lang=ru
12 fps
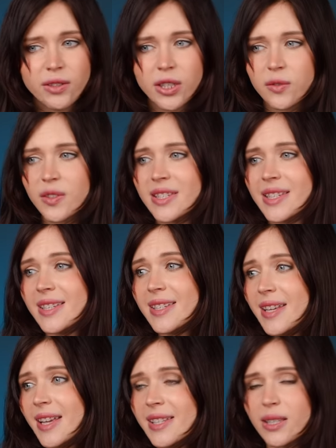а вот это вот
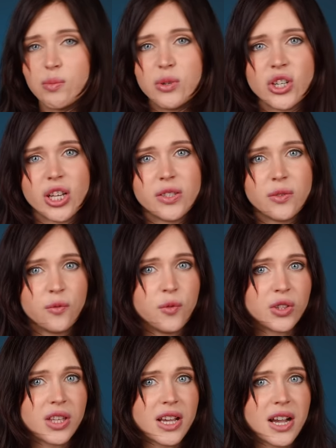сидеть, отмечать
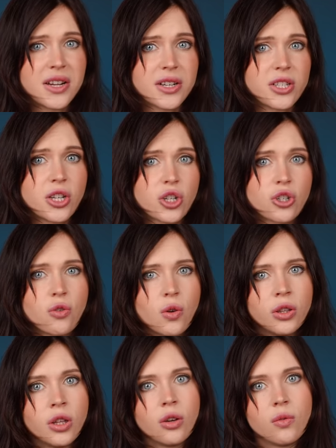фотки как
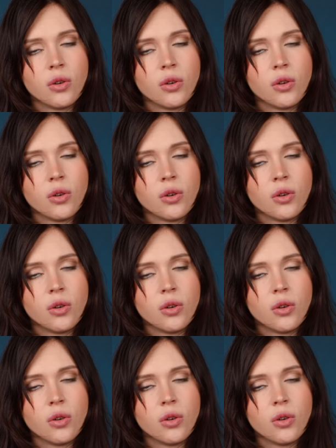разрешенные,